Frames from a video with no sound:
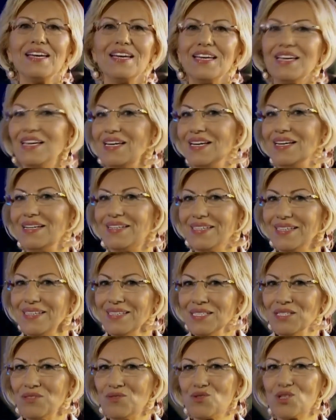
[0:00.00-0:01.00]

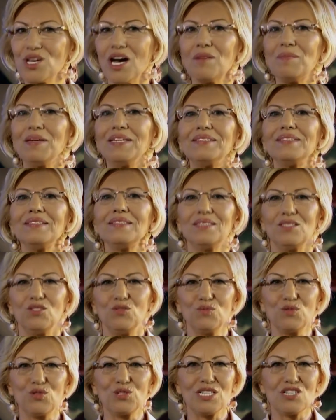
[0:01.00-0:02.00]
İlki Hüsamettin'le
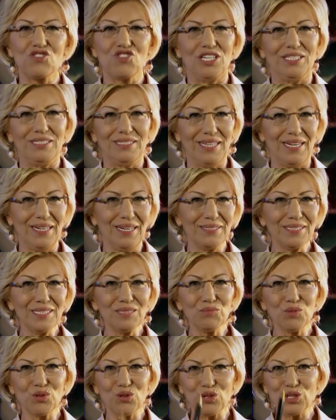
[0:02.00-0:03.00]
yumruklaşan Talat'ın
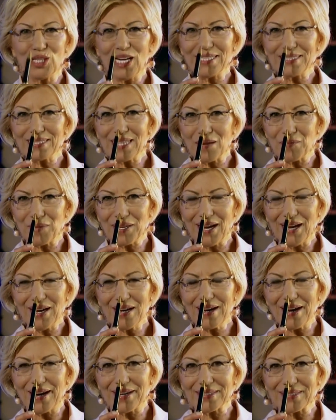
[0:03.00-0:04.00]
burnundan damlayan
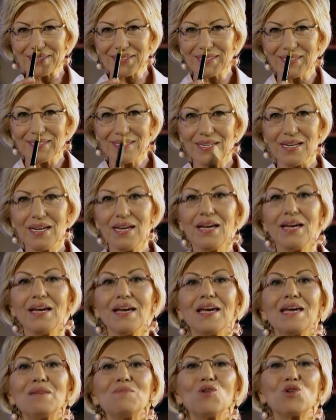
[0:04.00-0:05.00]
kan.
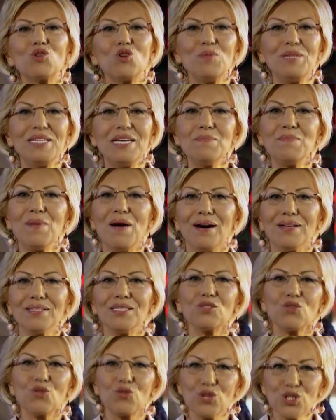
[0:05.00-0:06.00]
Hemoglobine bağlı
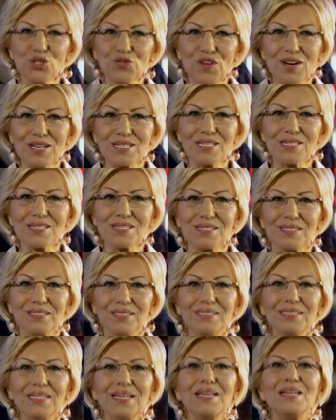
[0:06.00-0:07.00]
kükürt
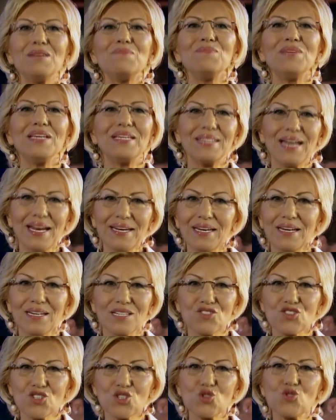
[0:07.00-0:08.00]
fazlasının migren
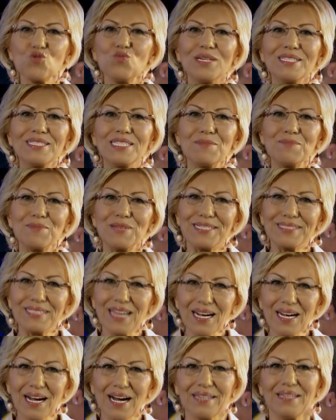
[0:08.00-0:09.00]
ilacı
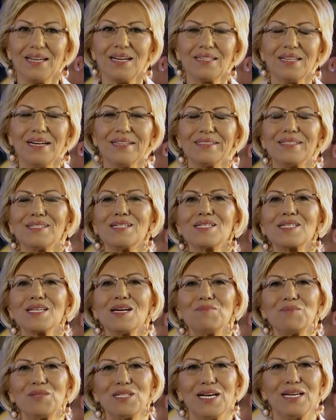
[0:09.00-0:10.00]
kaynaklandığını
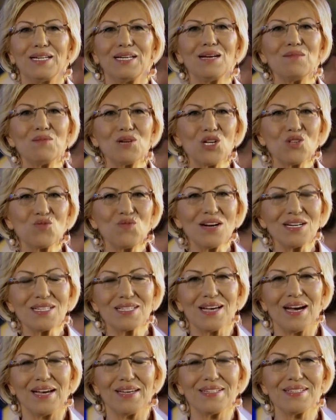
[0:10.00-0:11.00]
saptayan laboratuvar
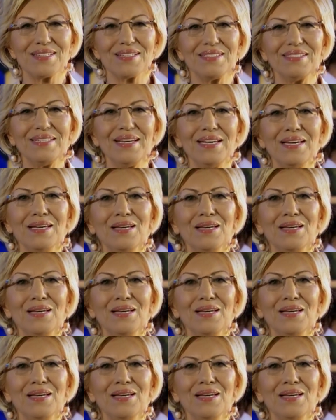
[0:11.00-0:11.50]
sayesinde